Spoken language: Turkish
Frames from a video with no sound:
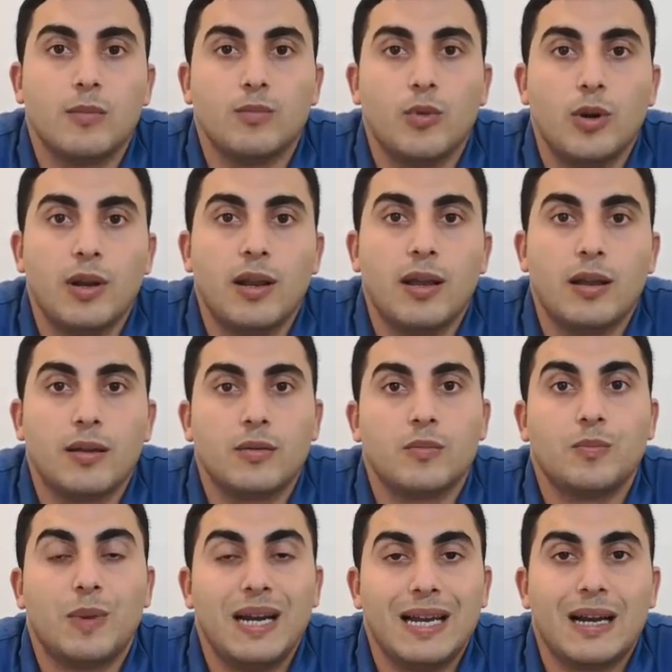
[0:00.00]
böyle
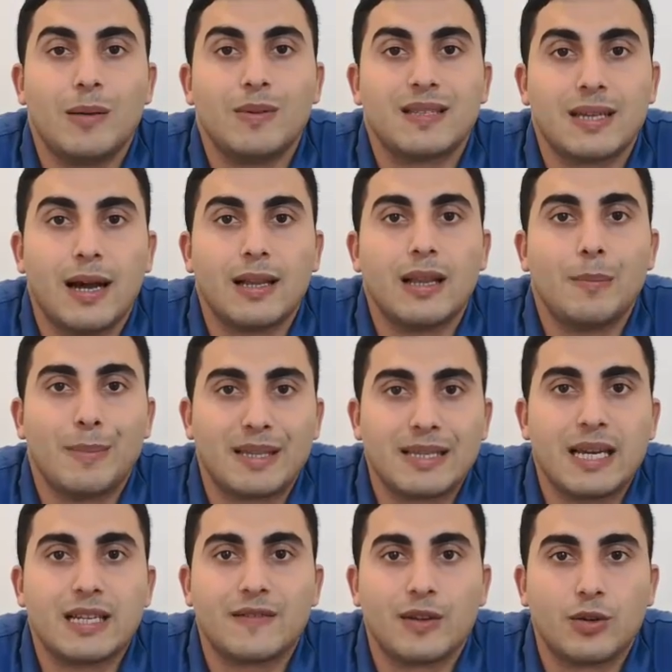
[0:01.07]
bayağı bir sağlam
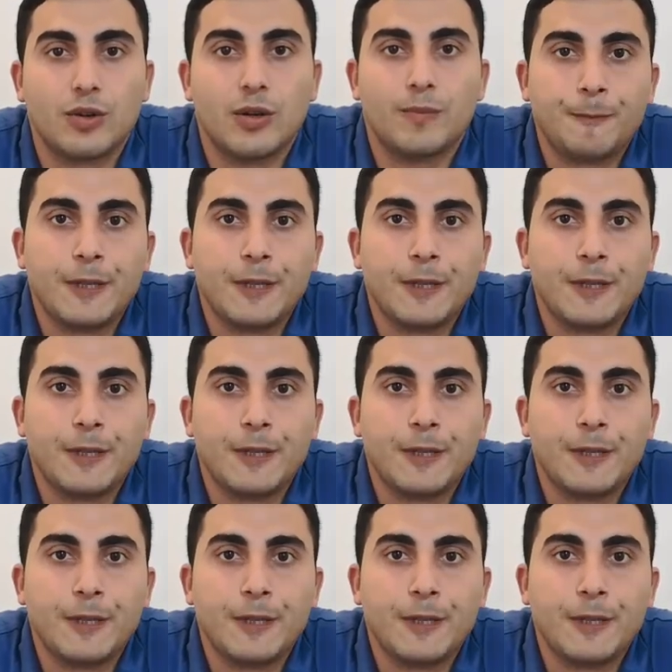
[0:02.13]
mesaj veriyor.